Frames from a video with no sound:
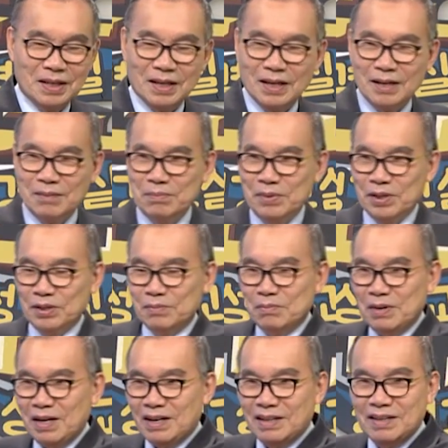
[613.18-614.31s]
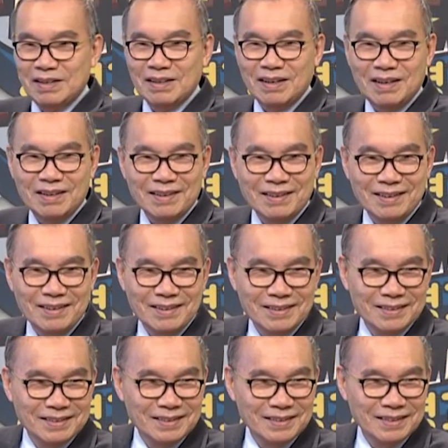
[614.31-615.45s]
한 명은 말아 들어가는 거예요.
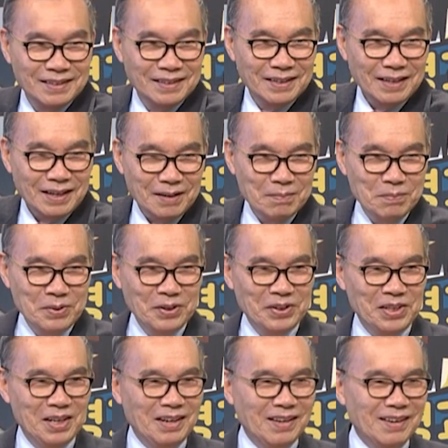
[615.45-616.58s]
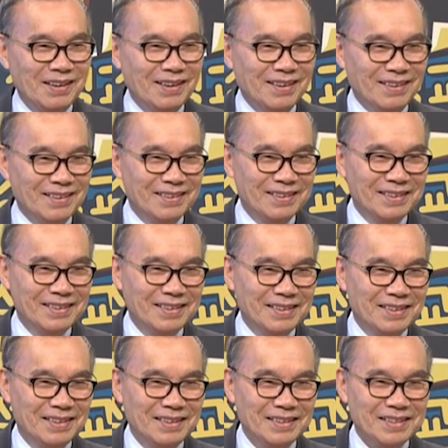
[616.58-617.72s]
한 명은 읽는 거예요.
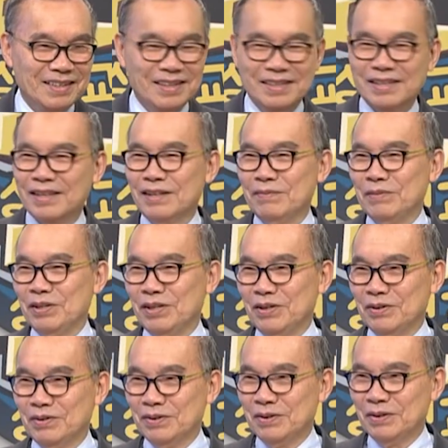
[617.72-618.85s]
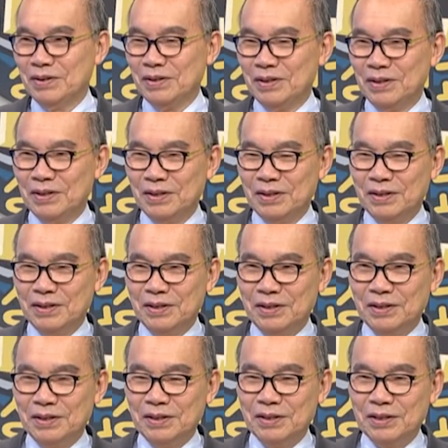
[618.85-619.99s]
세 사람이에요.
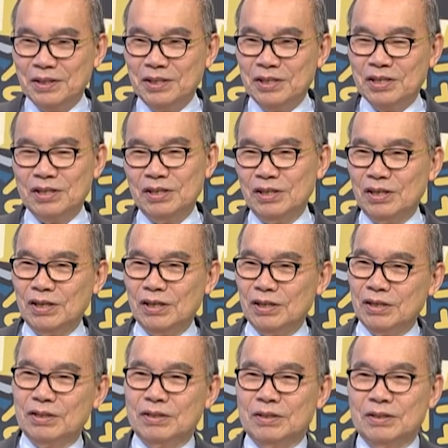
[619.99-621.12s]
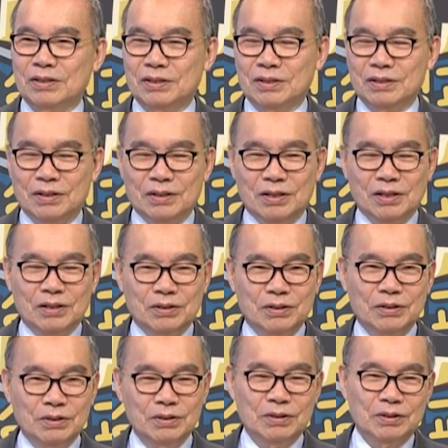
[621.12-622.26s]
그 이사야의
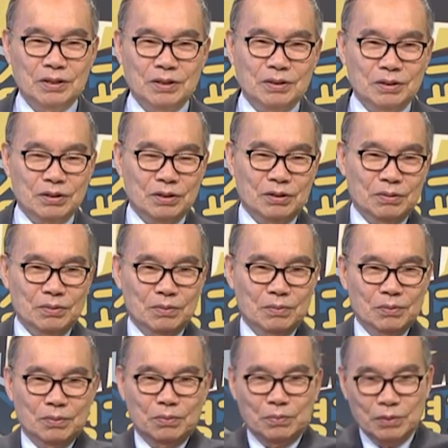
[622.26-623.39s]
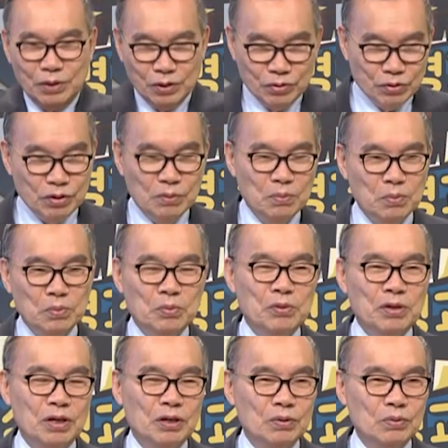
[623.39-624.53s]
글을 예수님
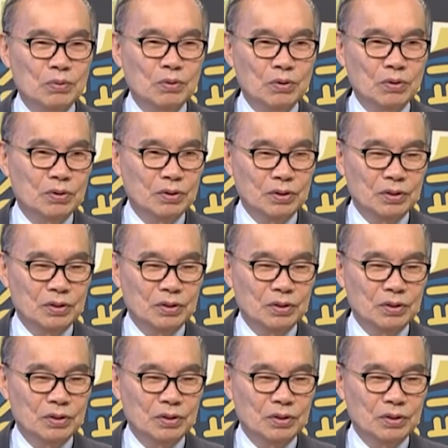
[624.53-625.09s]
모아가지고